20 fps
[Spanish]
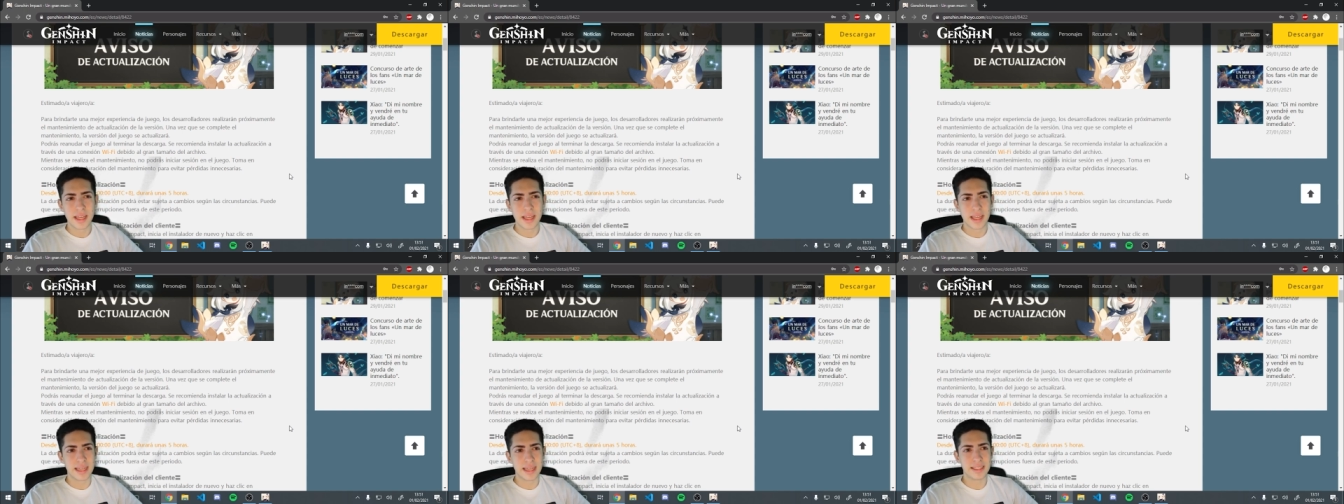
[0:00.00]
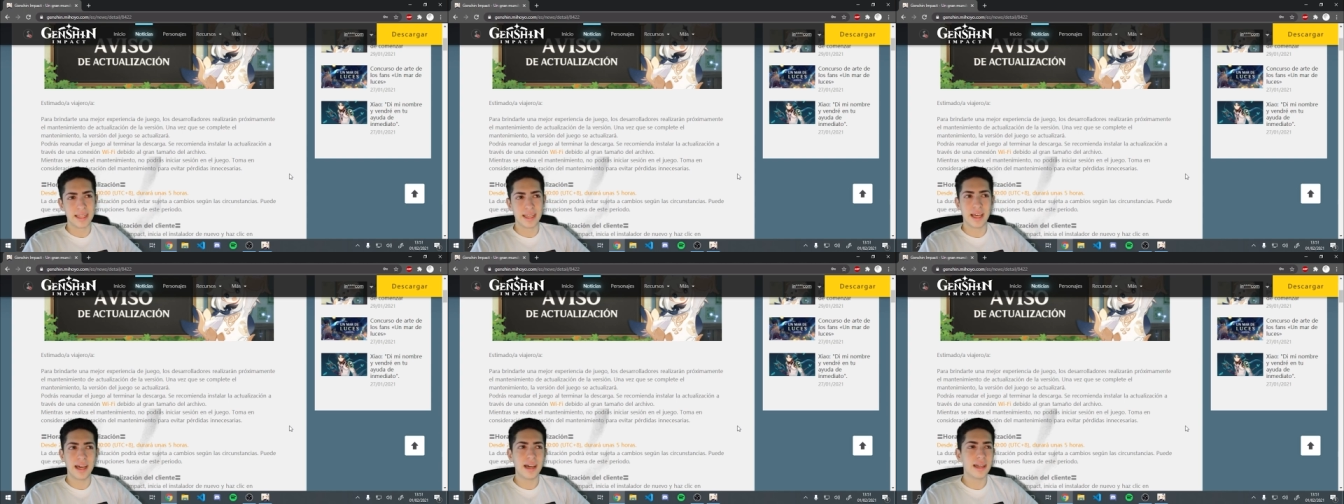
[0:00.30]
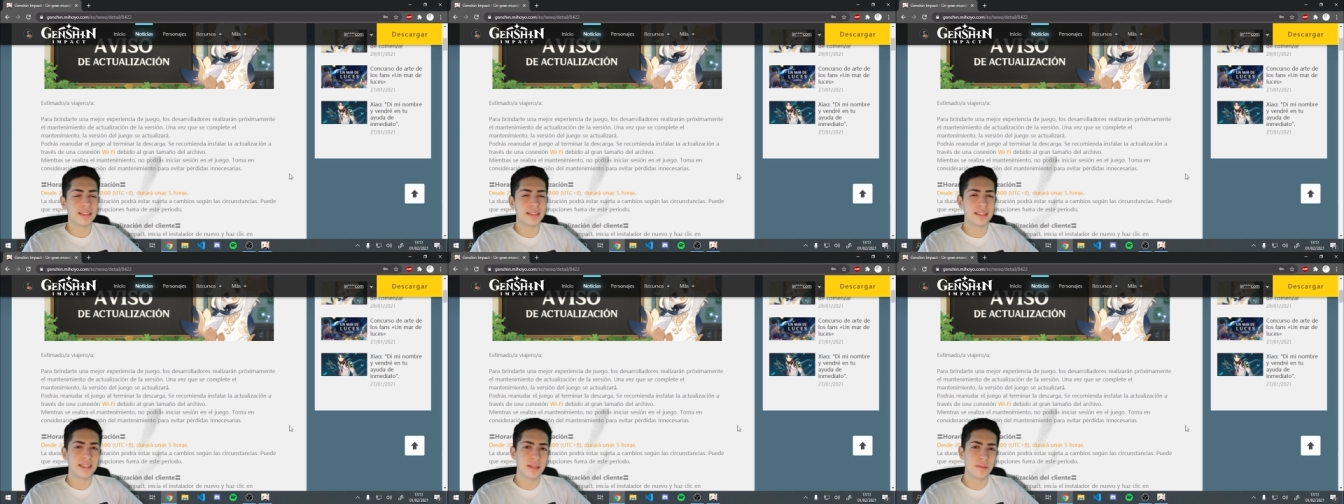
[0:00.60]
que
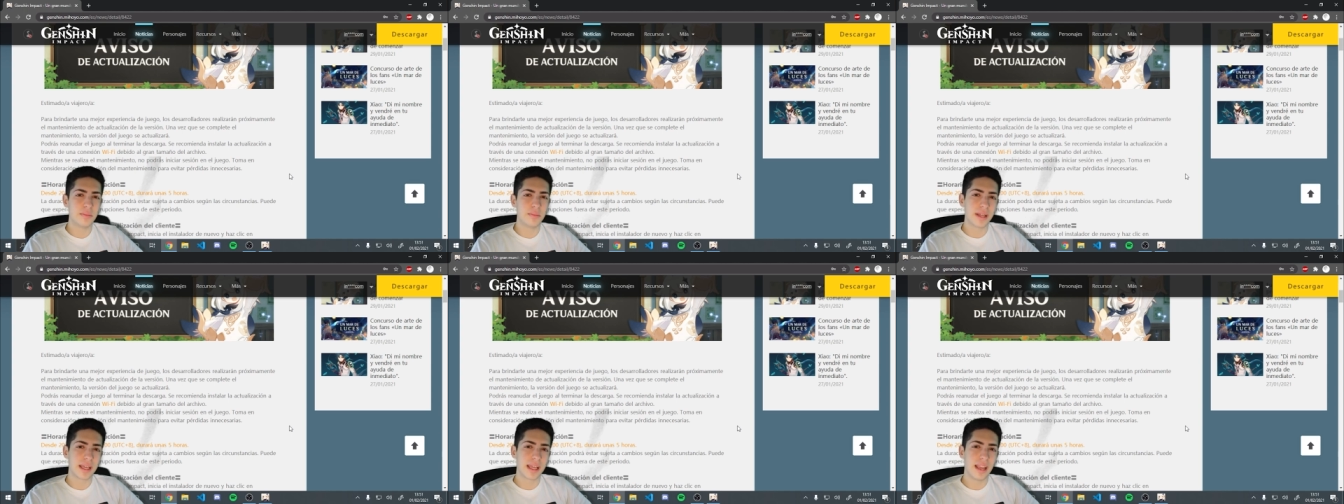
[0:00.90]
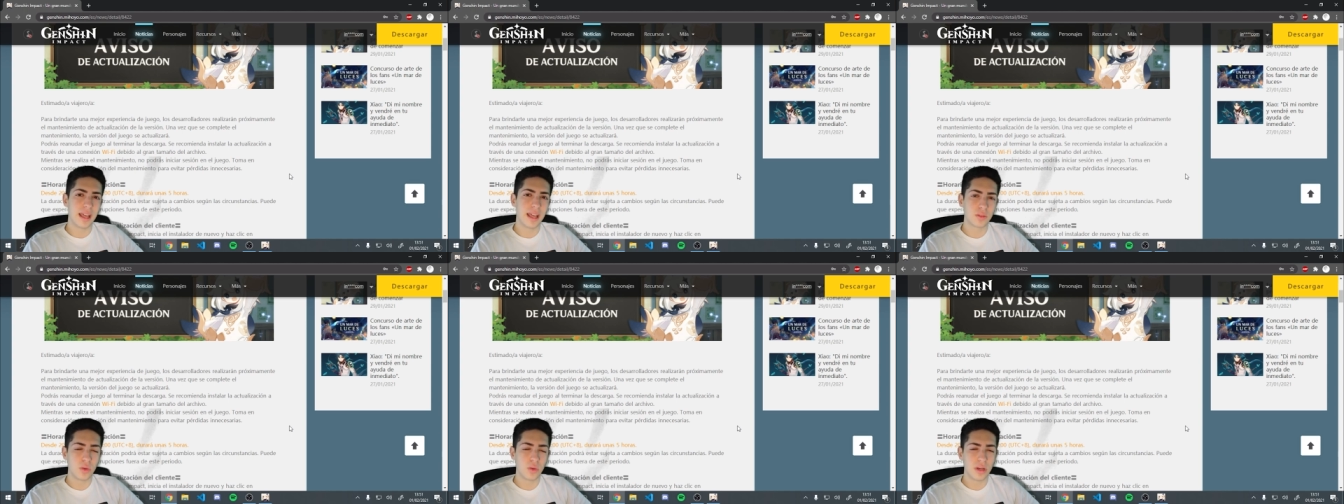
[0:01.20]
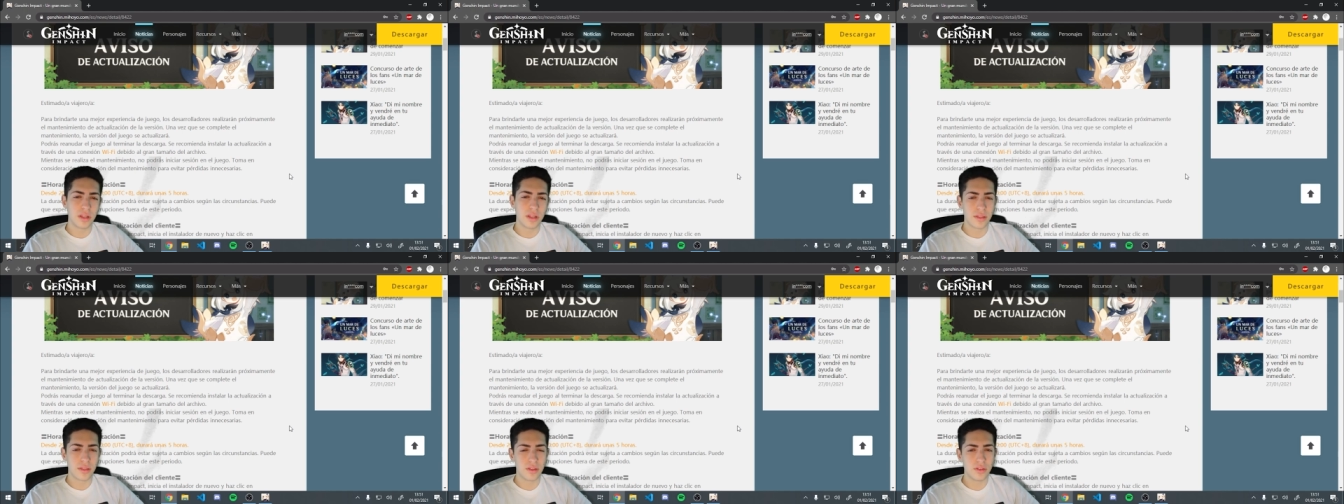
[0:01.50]
será siempre que la
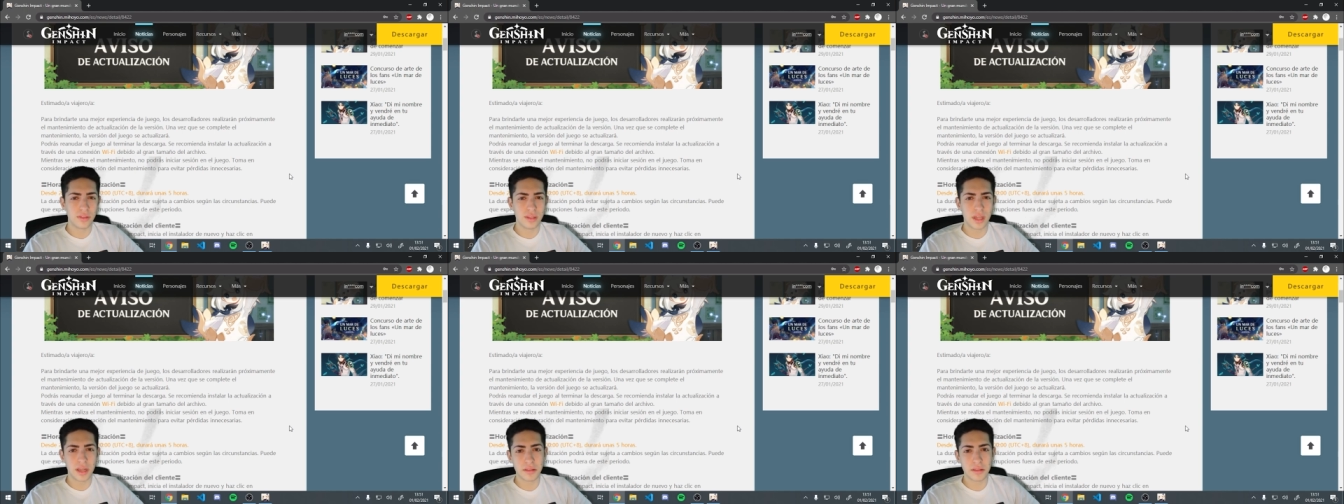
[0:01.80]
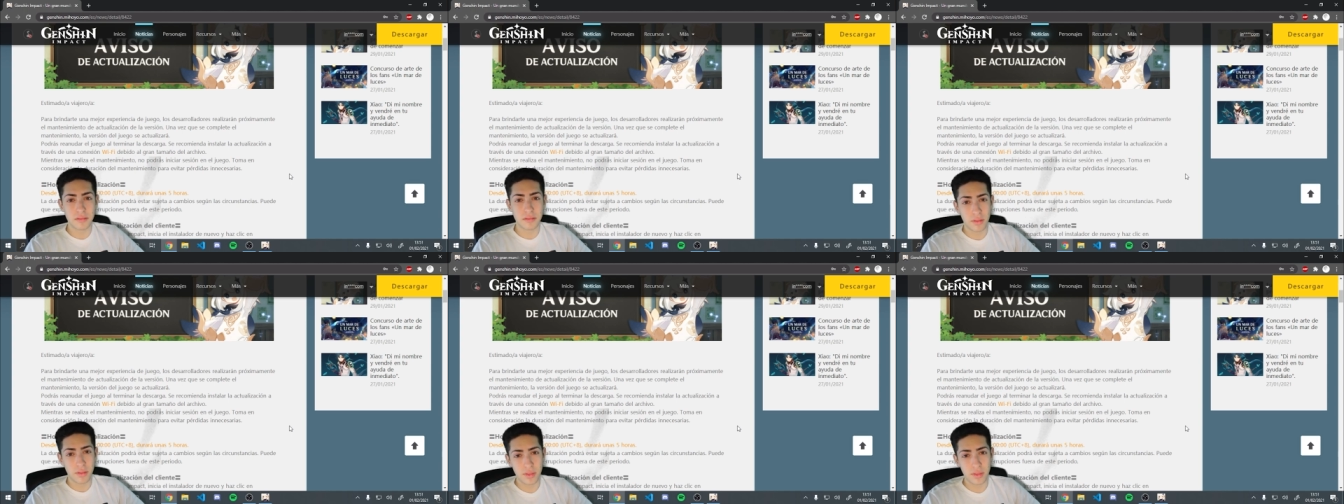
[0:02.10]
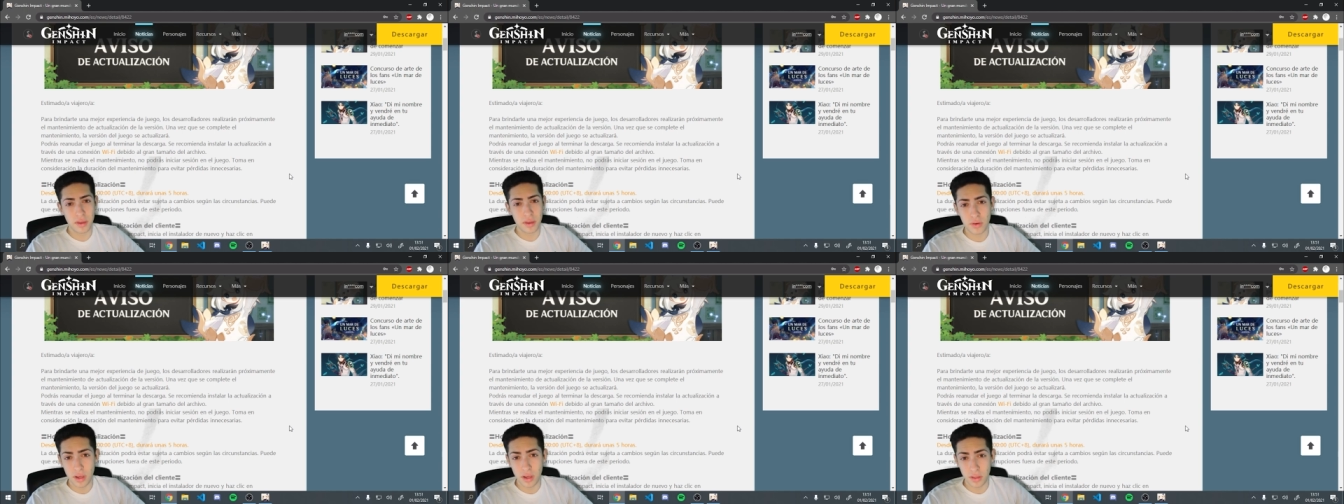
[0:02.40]
actualización tarde de
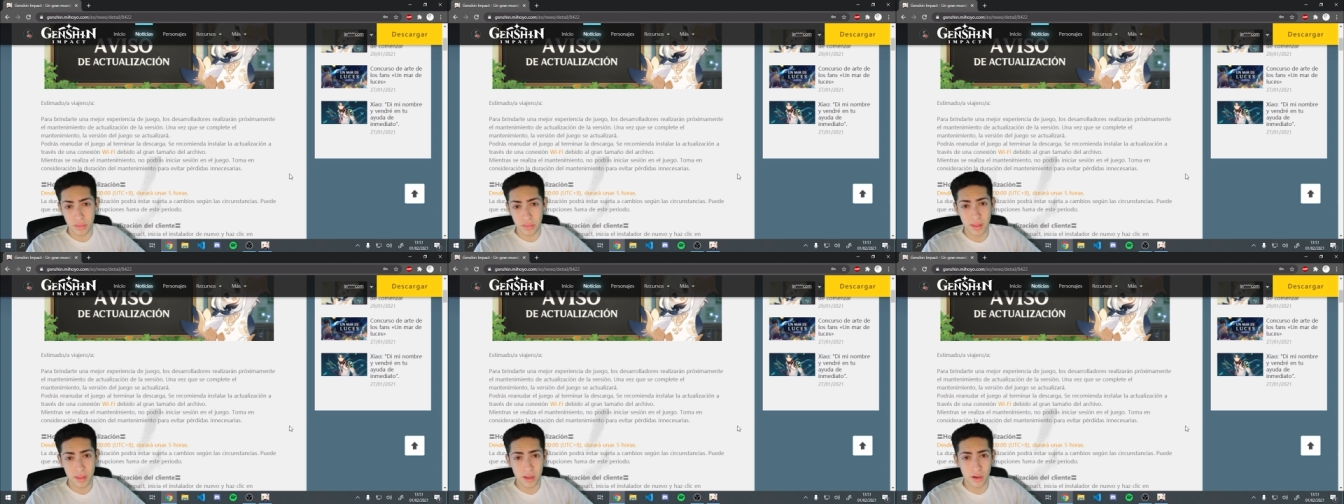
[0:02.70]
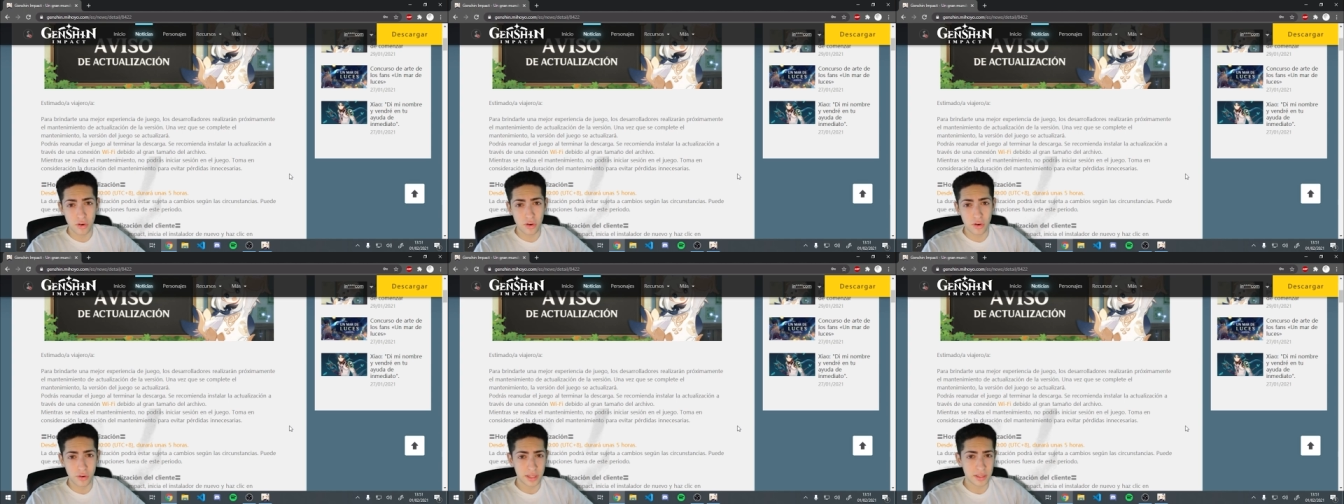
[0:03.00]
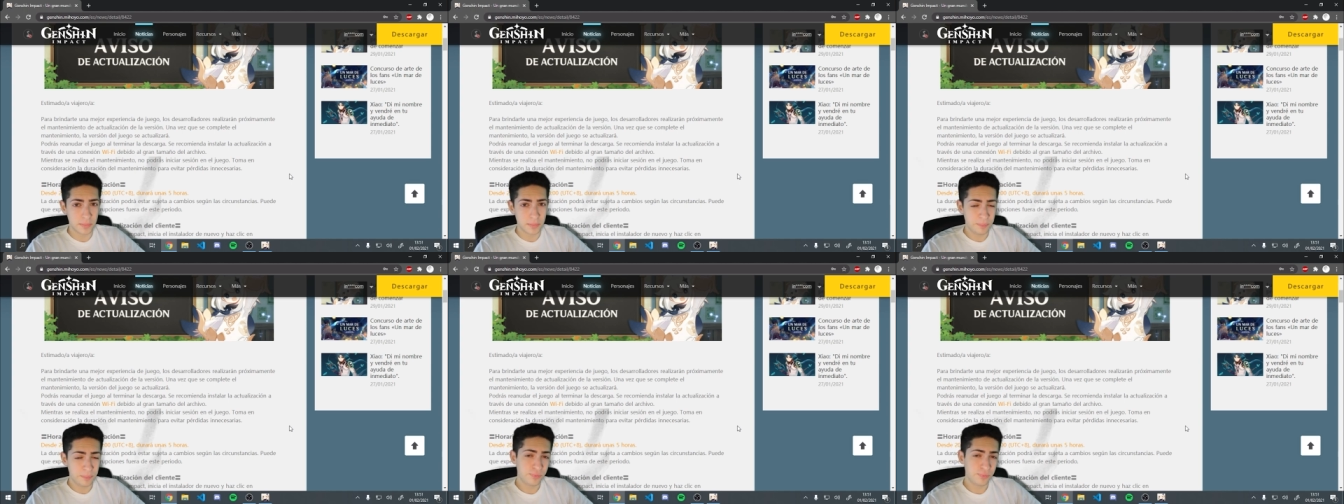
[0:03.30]
0 a 5
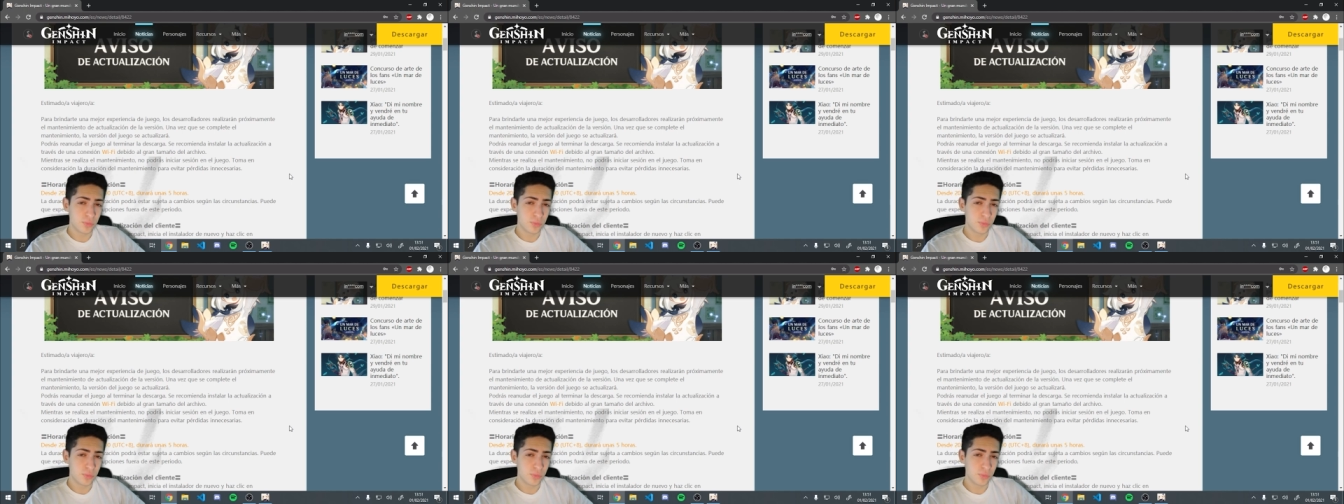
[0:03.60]
horas.